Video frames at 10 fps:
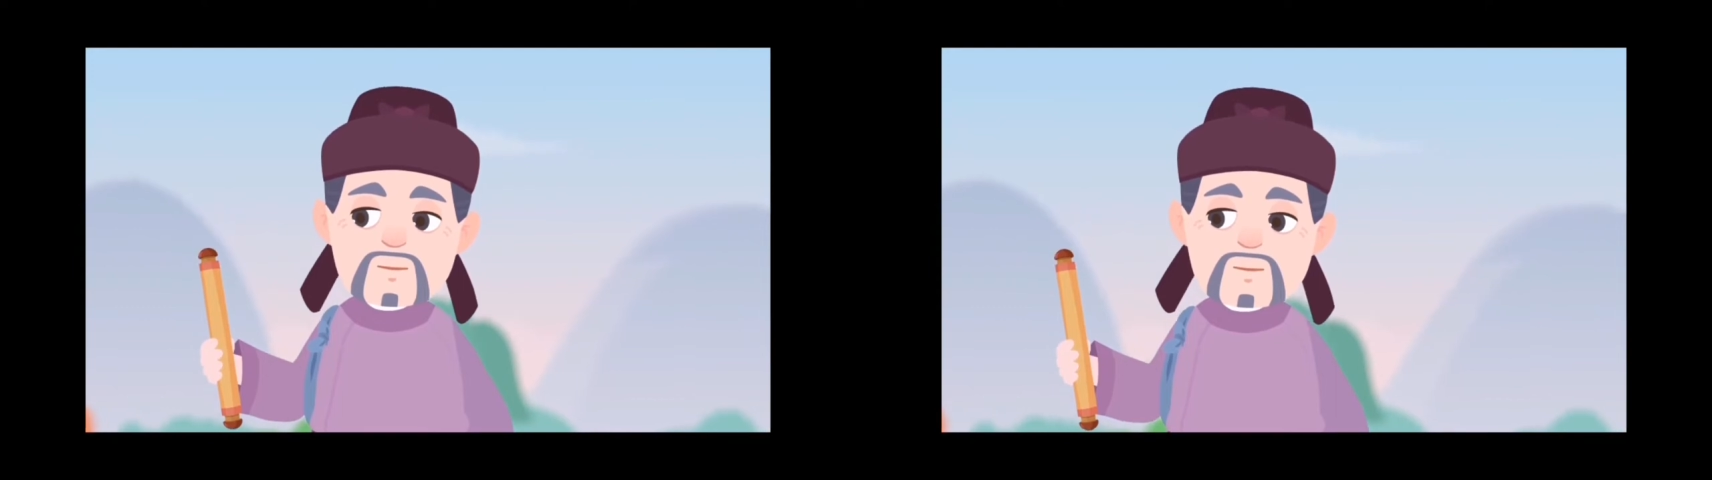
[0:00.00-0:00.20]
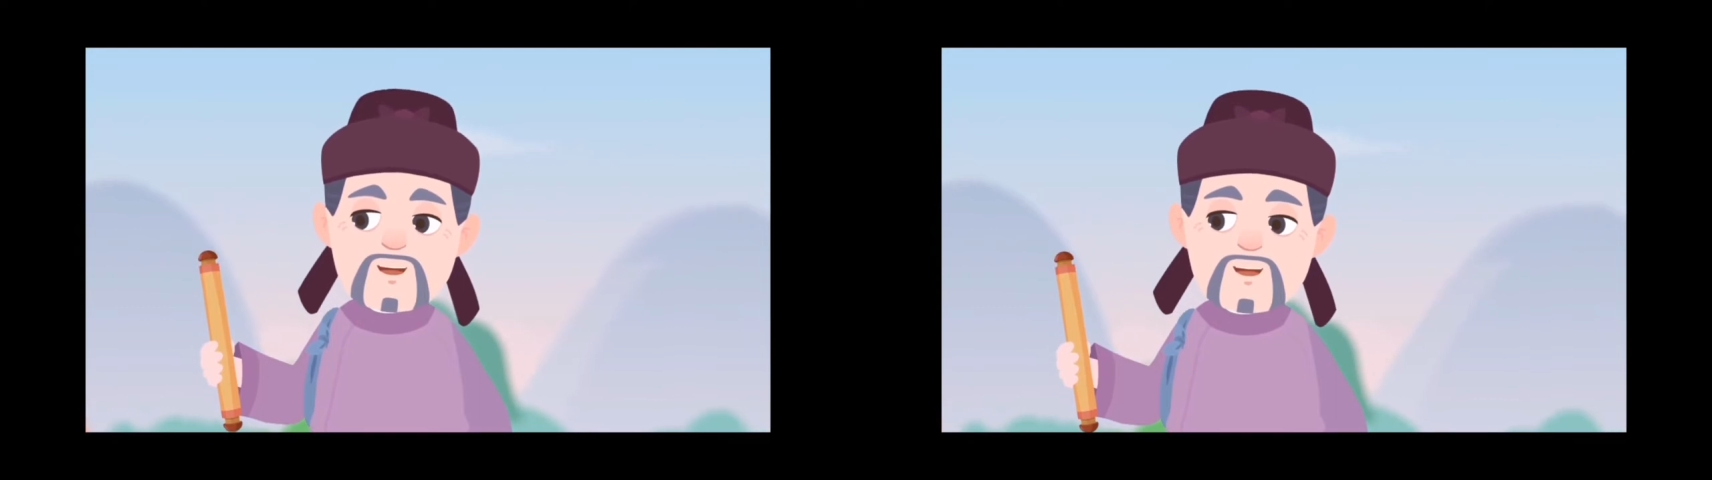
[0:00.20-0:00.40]

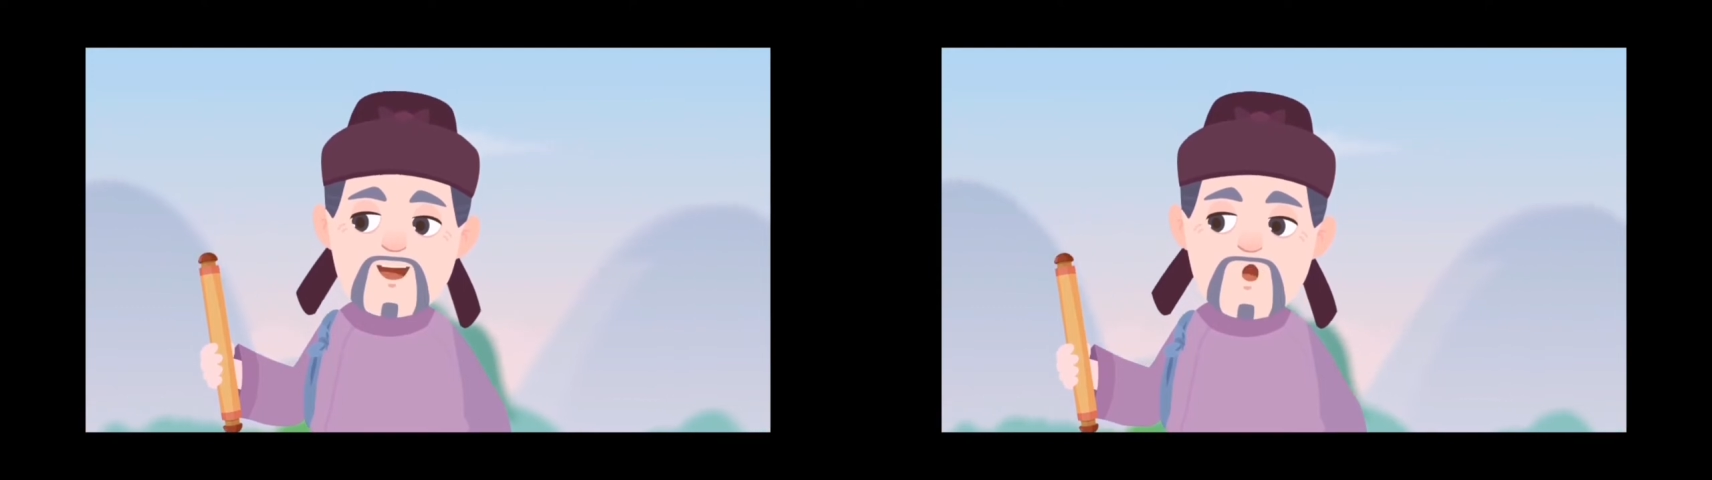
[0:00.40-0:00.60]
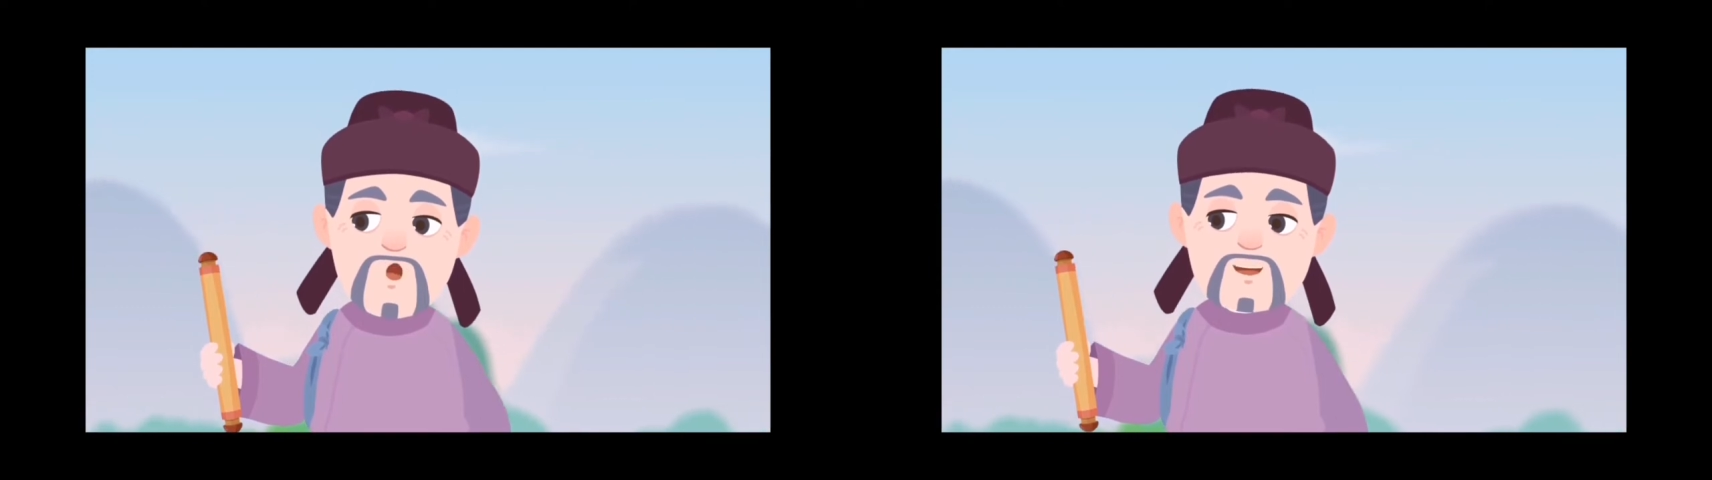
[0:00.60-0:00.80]
给他
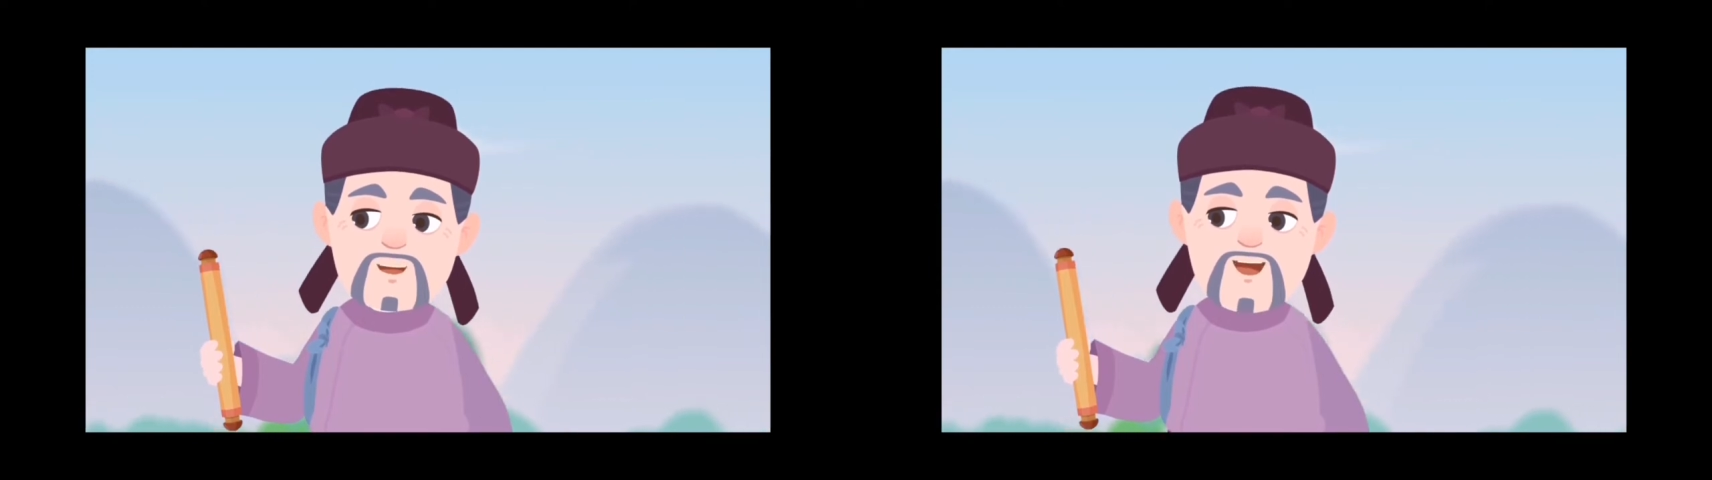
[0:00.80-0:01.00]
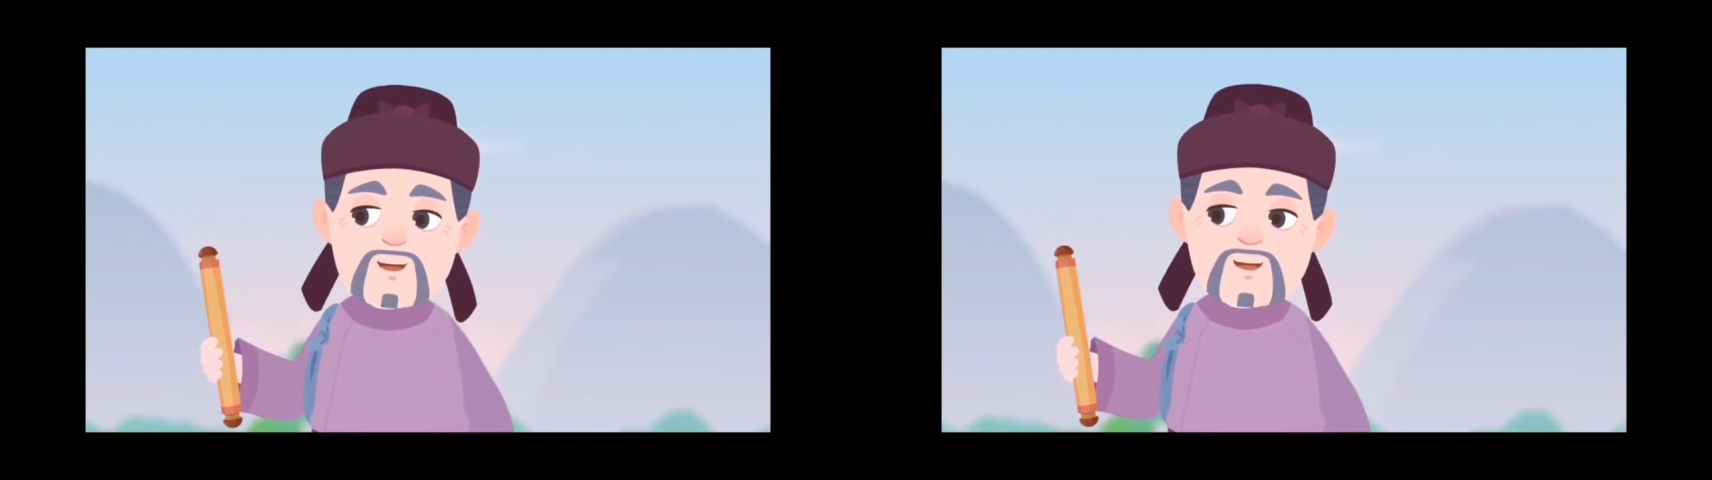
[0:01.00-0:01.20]
个惊
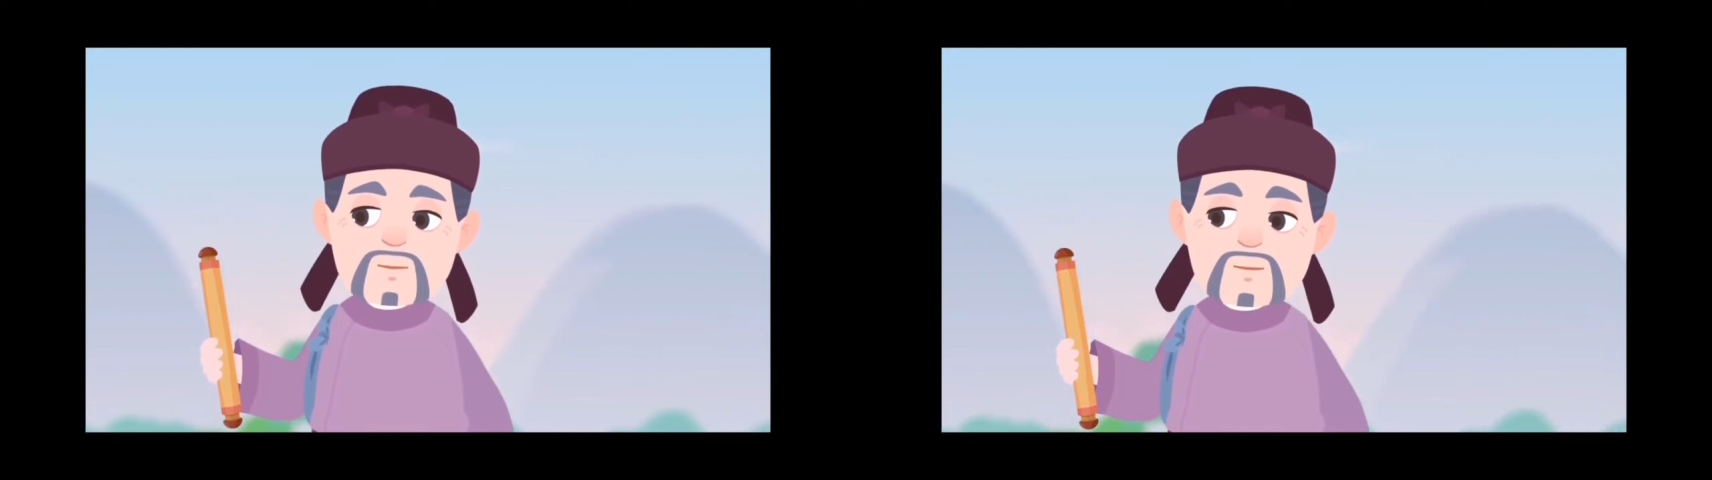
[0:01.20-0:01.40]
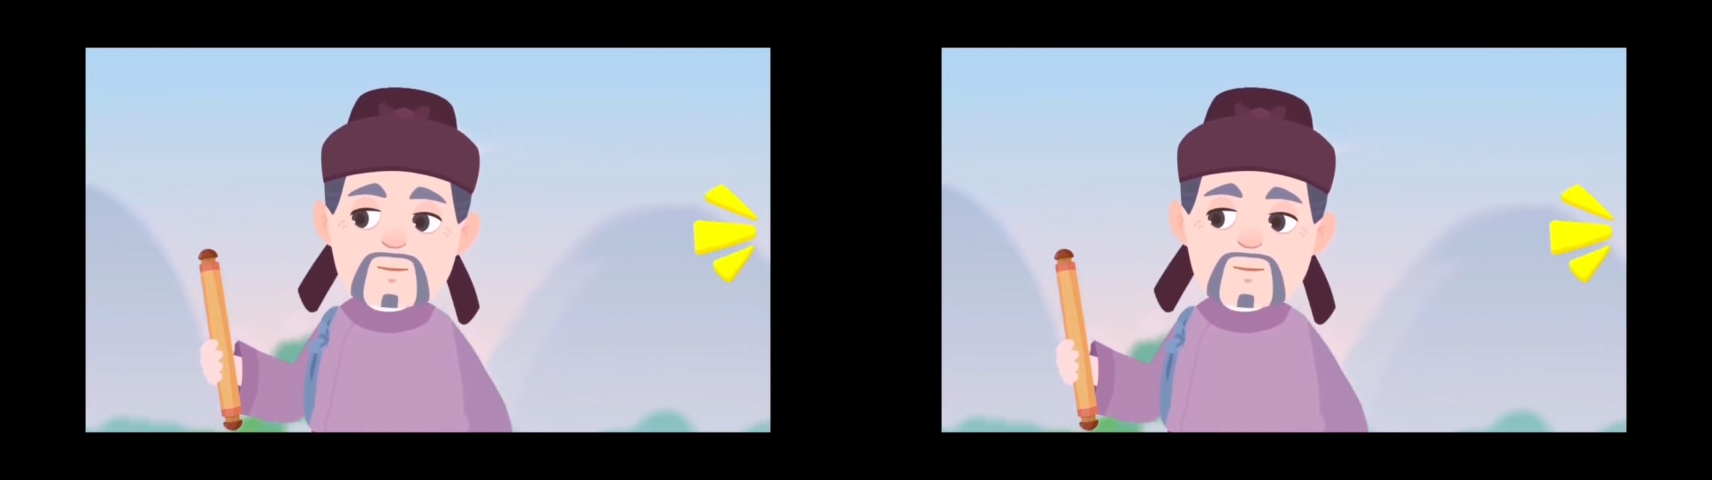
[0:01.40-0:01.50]
喜。白